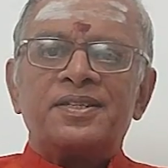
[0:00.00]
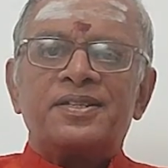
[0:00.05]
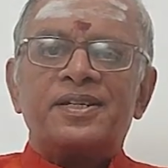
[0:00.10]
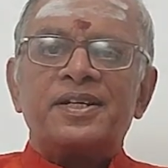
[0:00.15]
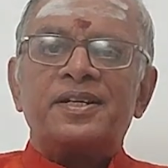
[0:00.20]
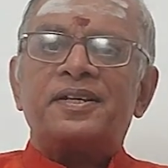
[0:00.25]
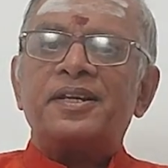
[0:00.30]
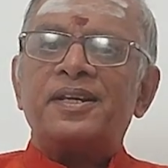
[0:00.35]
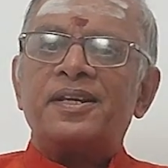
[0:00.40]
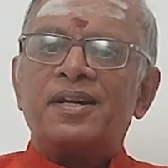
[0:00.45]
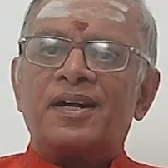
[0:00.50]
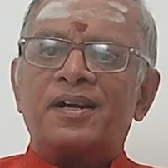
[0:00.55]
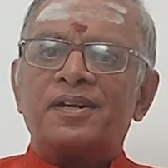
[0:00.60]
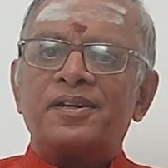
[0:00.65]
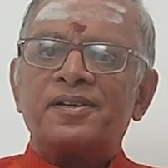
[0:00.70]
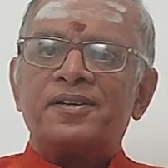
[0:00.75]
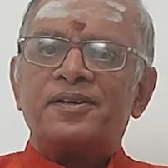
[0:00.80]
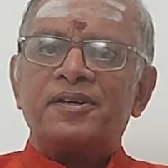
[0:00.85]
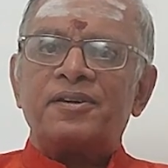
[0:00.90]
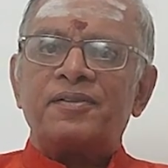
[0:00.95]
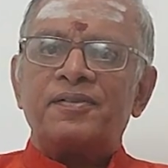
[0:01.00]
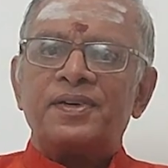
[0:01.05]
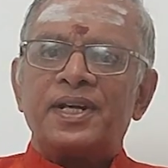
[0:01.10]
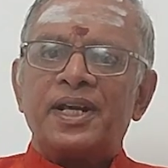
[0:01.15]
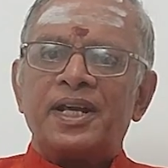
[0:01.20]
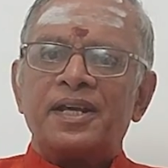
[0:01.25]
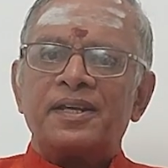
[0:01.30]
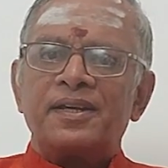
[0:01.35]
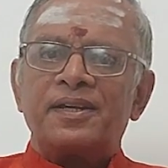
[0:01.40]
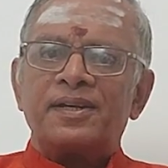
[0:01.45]
செட்டிநாடு டிவி
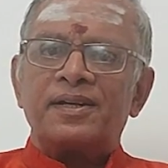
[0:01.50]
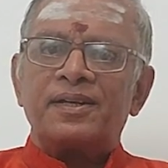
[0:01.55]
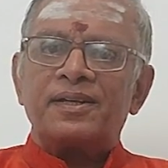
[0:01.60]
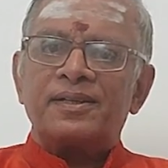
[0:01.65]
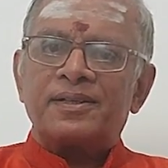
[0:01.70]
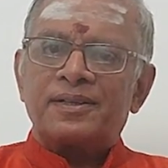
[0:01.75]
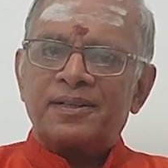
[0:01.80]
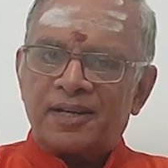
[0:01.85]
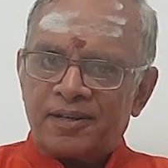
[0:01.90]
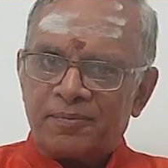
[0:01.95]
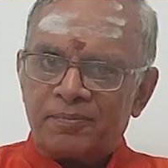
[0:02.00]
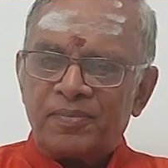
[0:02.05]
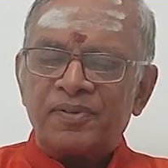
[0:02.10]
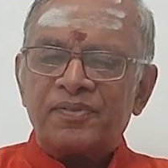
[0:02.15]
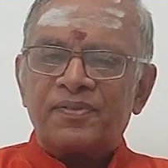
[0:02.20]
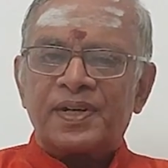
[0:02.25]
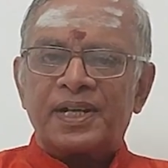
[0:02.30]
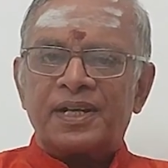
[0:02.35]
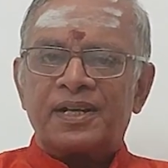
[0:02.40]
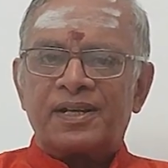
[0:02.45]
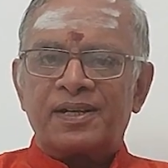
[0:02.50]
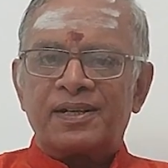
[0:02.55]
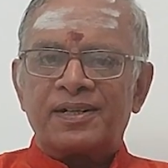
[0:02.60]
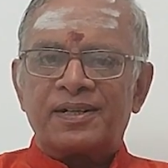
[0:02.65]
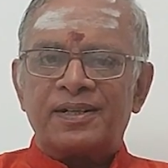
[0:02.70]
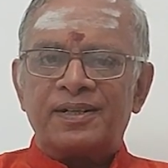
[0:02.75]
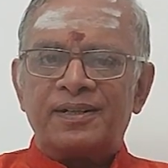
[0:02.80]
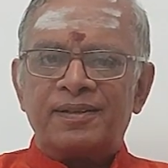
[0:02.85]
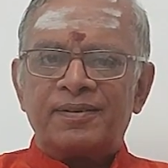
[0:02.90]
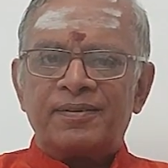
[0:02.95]
நேயர்களுக்கு அன்பு
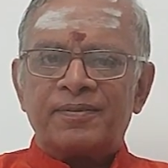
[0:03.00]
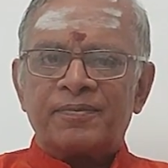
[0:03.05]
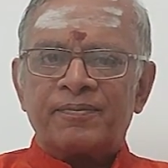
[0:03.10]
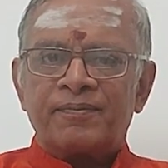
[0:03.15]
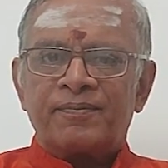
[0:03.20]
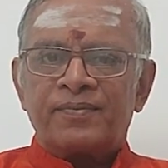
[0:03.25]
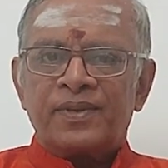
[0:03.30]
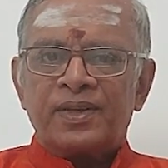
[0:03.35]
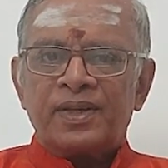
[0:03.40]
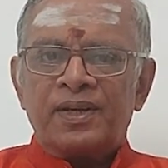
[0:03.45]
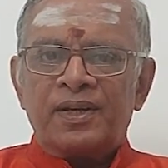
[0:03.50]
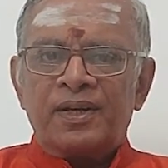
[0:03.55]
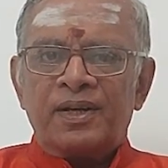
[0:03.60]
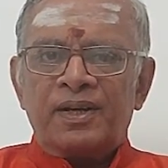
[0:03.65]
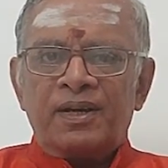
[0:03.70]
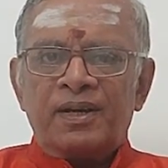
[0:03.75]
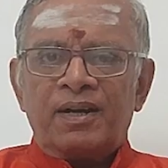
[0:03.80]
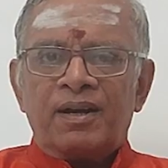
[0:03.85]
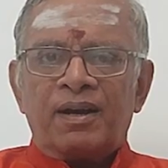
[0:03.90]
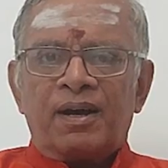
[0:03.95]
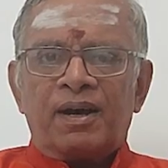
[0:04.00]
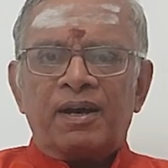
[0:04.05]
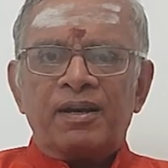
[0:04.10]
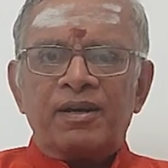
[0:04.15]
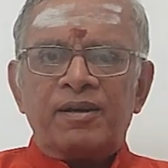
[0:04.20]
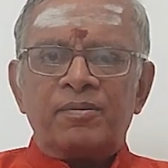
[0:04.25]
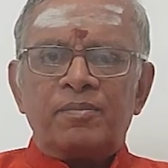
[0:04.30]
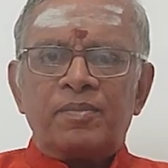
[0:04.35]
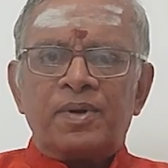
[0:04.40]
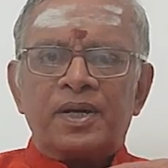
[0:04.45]
வணக்கங்கள்
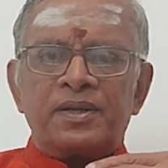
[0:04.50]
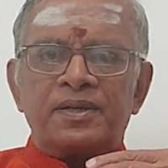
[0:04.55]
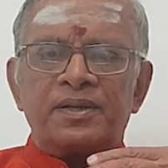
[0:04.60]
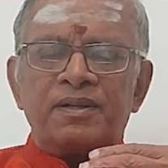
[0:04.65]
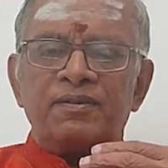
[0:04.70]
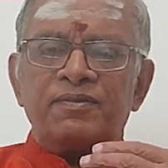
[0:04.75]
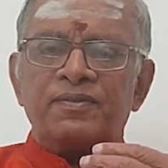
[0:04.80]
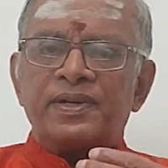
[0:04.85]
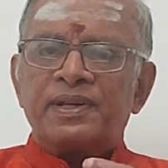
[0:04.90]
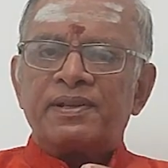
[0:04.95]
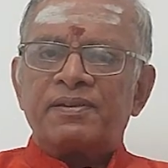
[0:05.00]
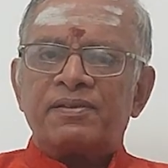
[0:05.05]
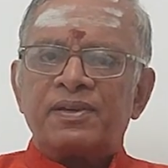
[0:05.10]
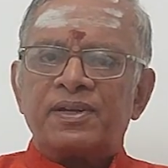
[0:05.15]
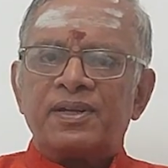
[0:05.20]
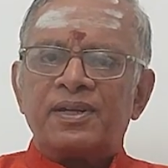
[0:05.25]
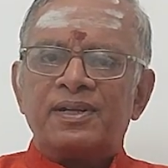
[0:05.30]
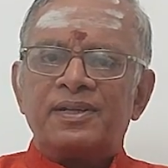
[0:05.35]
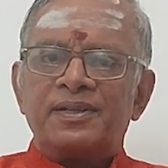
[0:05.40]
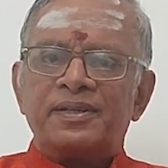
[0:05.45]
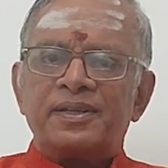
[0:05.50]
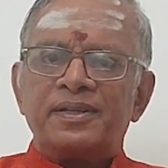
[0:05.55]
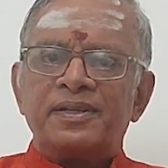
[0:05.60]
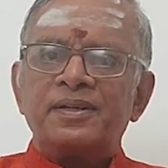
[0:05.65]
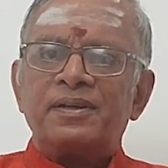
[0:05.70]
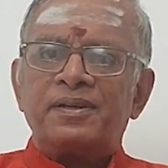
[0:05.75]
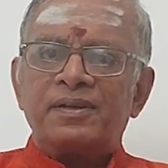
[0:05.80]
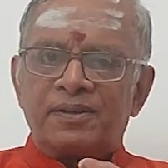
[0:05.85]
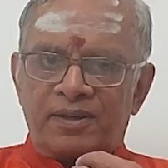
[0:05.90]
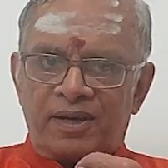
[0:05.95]
நாயன்மார்கள் வரிசையில்
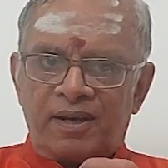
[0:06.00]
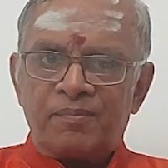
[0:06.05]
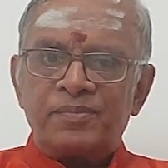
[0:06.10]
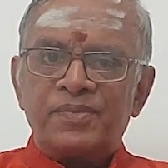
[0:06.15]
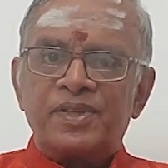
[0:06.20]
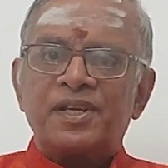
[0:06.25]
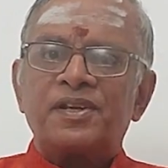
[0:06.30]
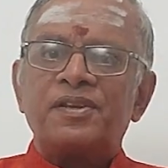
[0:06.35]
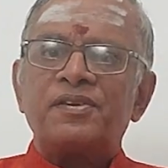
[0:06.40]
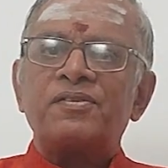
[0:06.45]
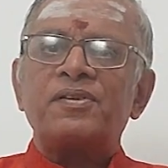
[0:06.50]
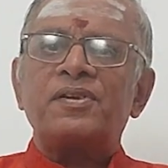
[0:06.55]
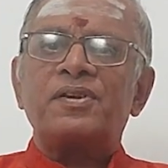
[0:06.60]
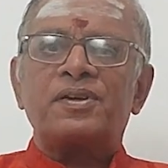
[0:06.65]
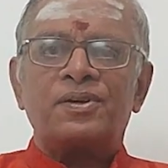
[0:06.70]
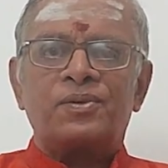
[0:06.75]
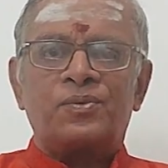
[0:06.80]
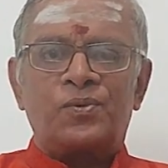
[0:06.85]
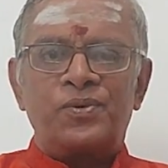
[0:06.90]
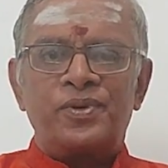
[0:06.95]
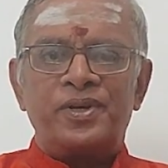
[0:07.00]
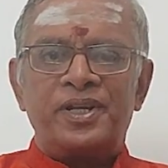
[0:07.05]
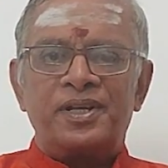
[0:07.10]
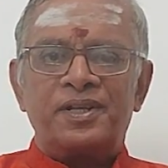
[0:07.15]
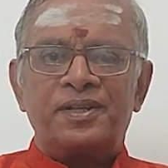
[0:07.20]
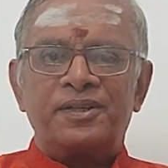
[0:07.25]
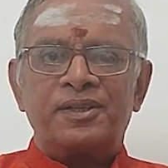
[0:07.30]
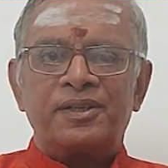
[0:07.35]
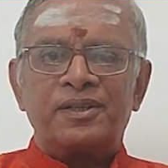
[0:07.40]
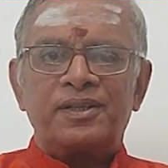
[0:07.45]
இன்று நாம்
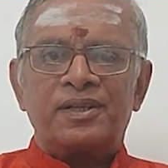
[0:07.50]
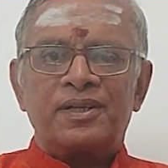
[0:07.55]
தரிசிக்கக்கூடியது